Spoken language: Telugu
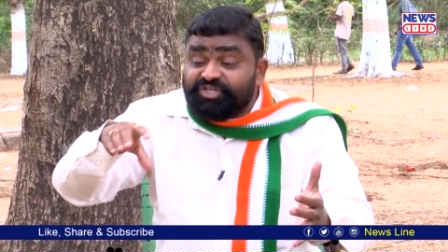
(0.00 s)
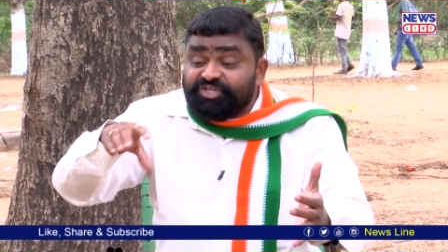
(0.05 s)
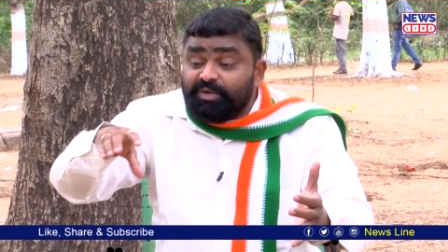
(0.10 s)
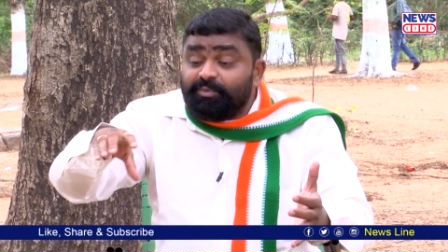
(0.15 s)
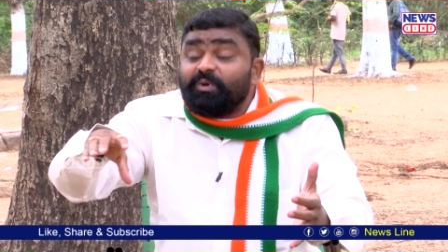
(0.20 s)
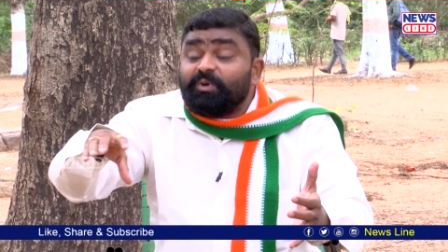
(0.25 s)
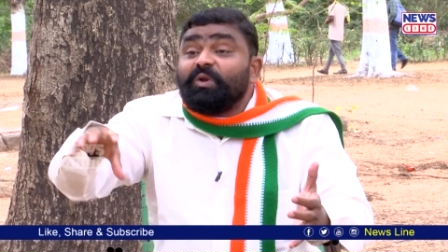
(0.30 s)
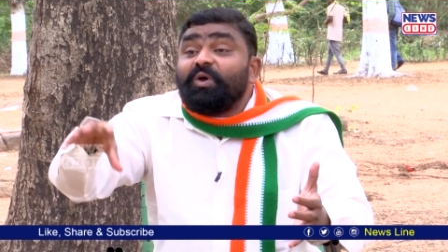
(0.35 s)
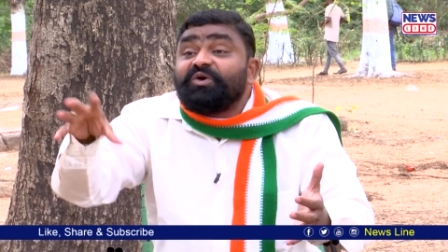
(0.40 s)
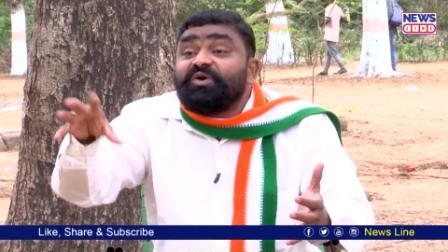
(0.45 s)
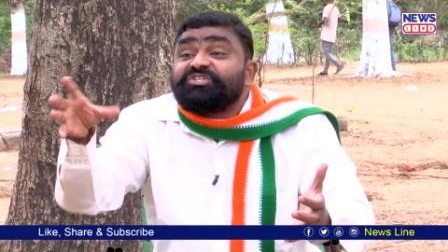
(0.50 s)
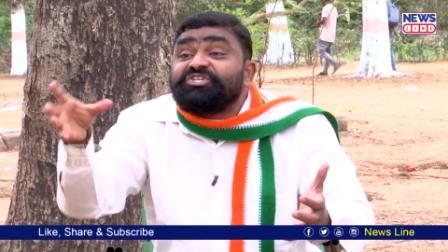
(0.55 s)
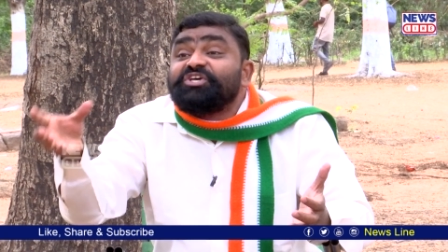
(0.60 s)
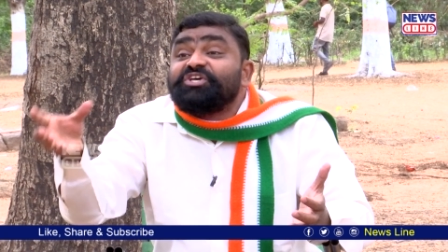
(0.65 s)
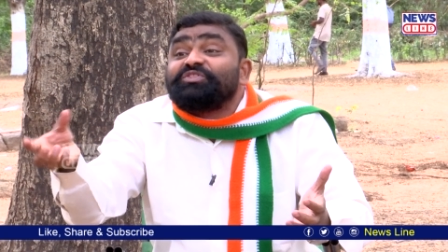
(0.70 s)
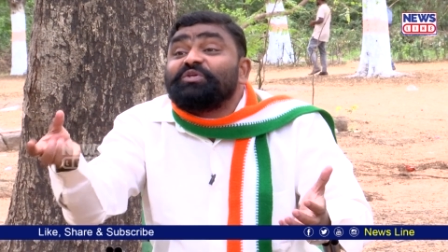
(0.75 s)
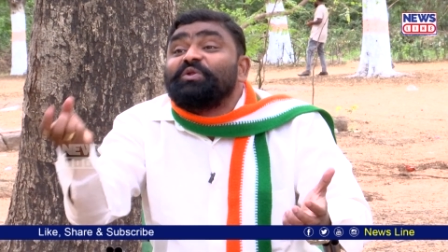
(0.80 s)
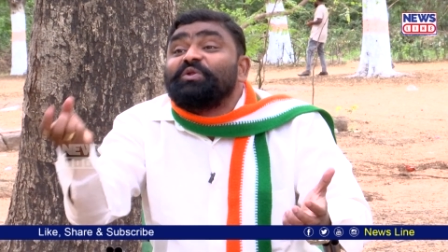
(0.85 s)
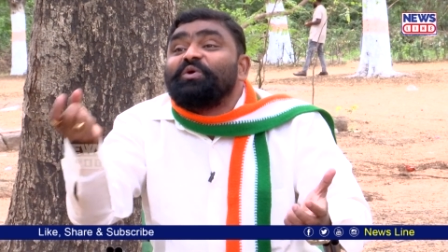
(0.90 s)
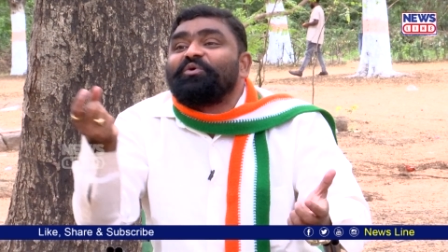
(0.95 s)
జేబుల్లోకి
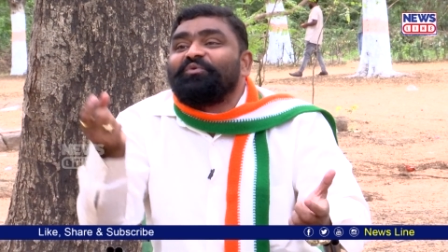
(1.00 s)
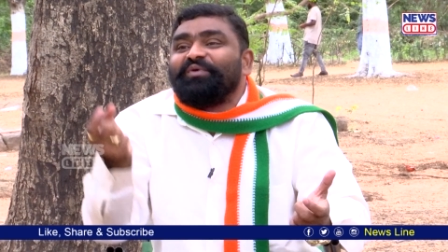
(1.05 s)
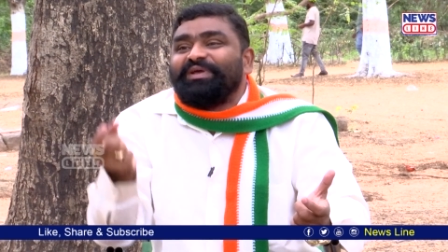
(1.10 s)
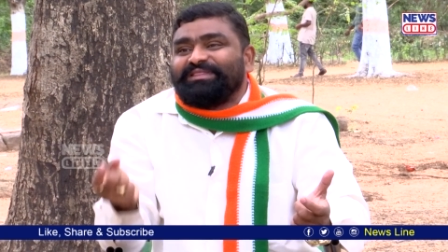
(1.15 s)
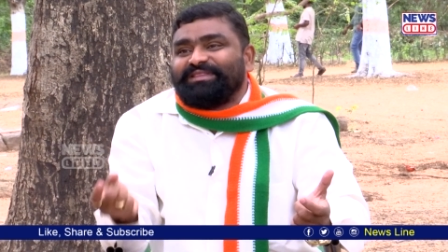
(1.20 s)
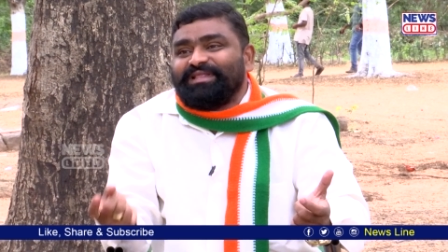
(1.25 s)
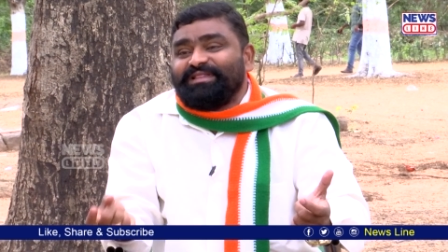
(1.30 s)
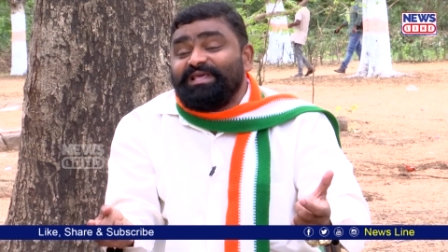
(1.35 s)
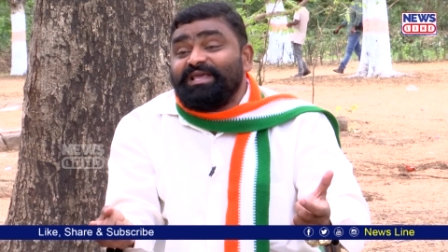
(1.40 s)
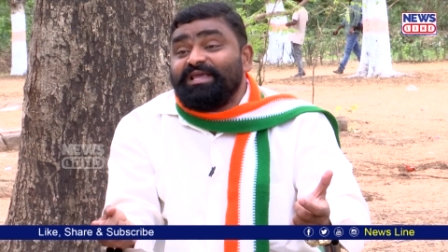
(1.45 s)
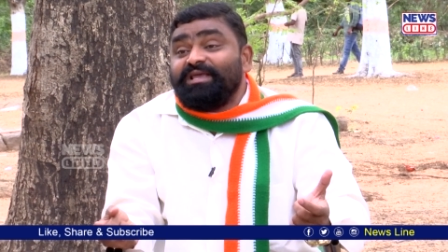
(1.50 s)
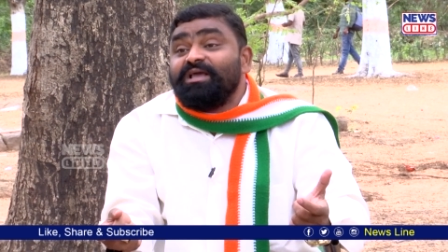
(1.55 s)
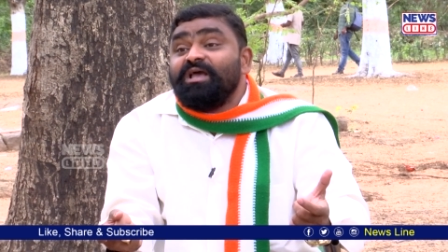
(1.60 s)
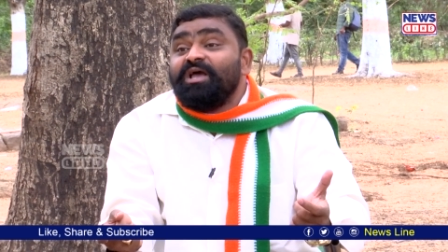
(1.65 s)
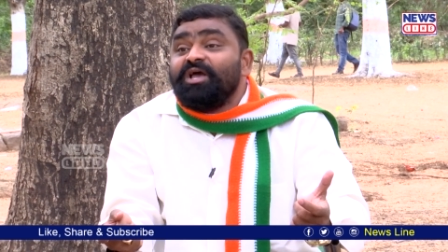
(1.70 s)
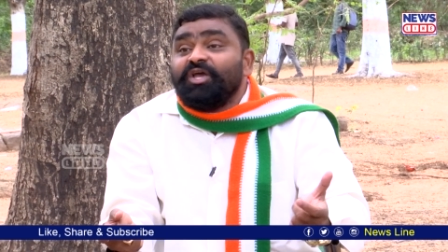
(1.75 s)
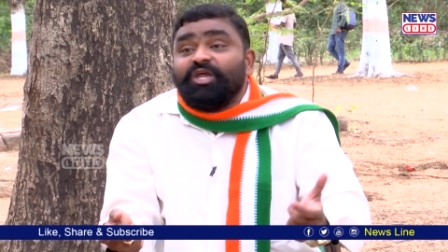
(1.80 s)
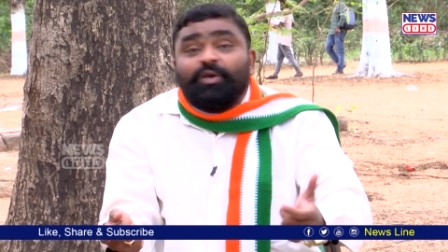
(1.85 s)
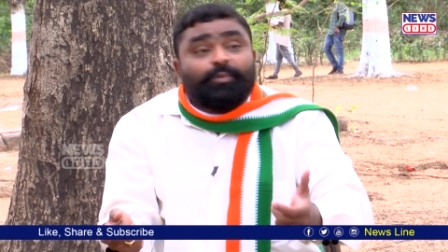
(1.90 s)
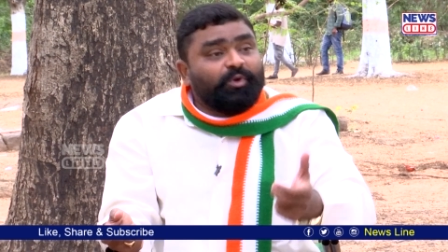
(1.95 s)
చేతుల్లోకి వెళ్తుంది
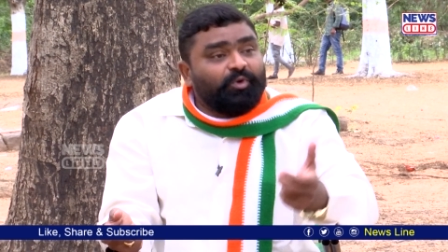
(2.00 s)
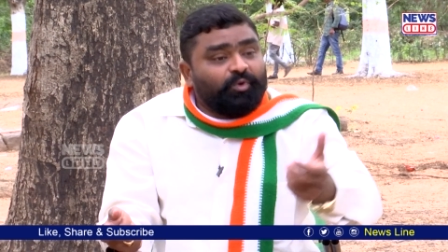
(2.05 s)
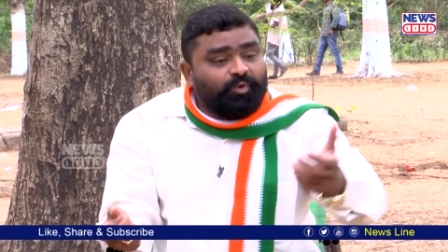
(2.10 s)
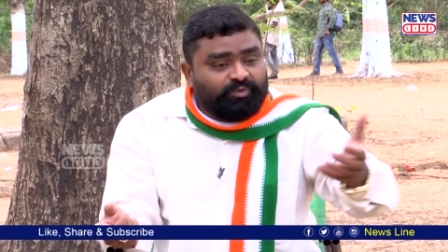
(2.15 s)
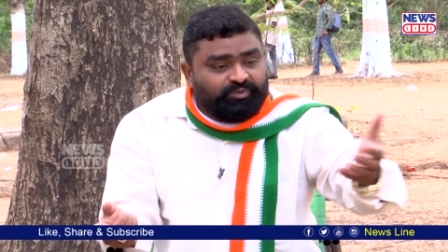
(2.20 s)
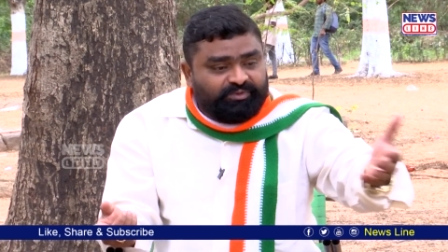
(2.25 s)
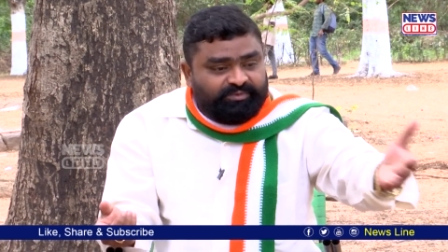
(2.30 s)
ఇప్పుడు